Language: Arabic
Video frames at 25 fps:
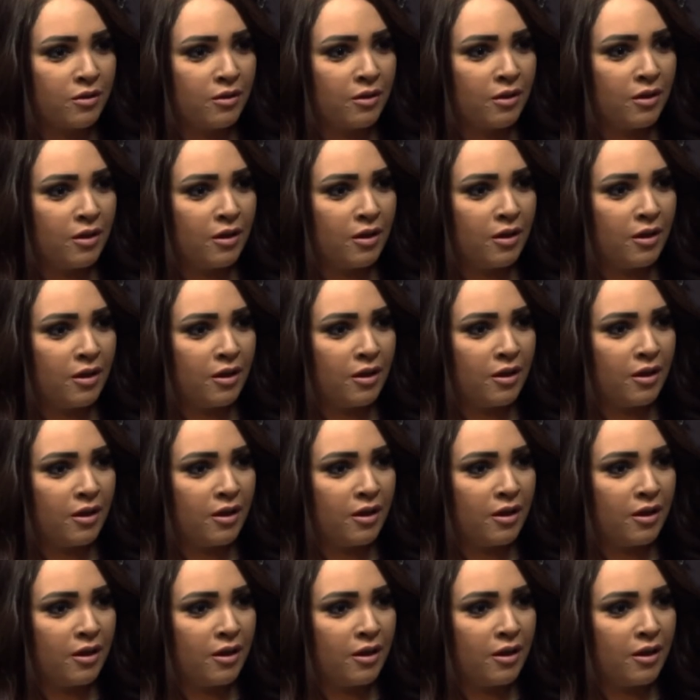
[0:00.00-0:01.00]

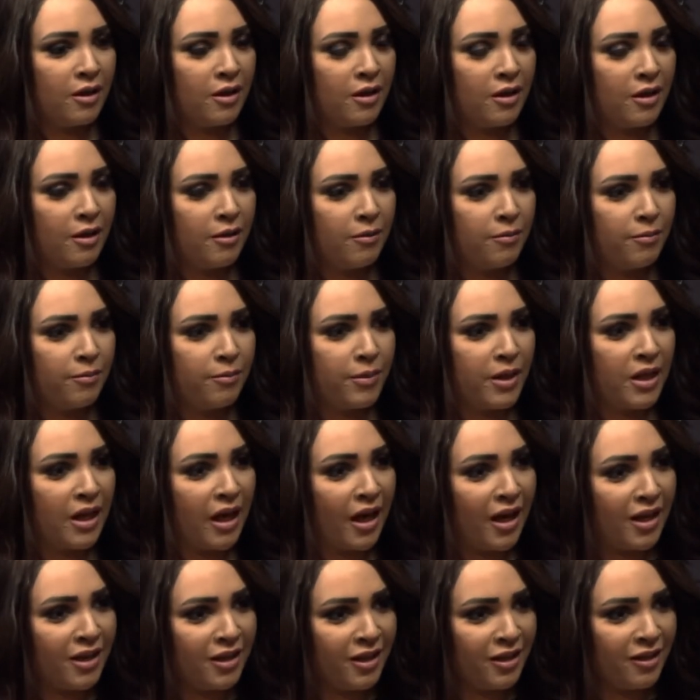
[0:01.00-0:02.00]
آه، بن
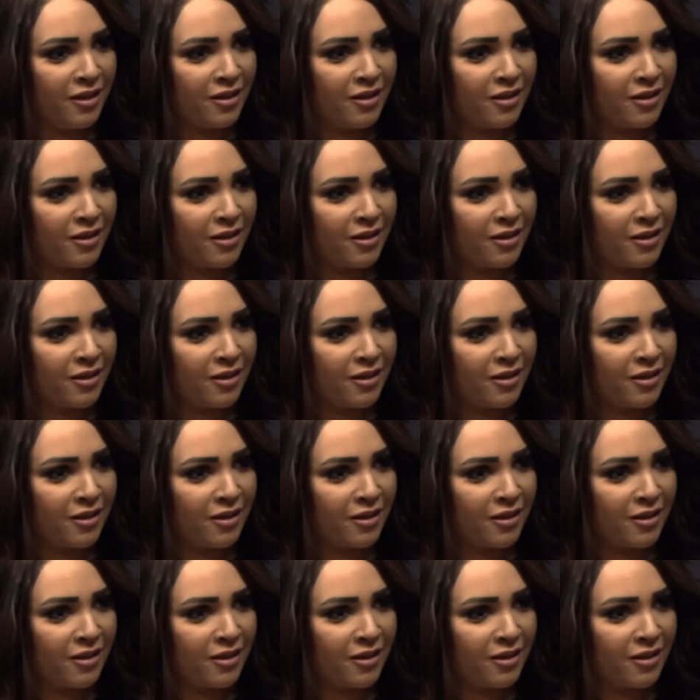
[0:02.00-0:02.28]
علي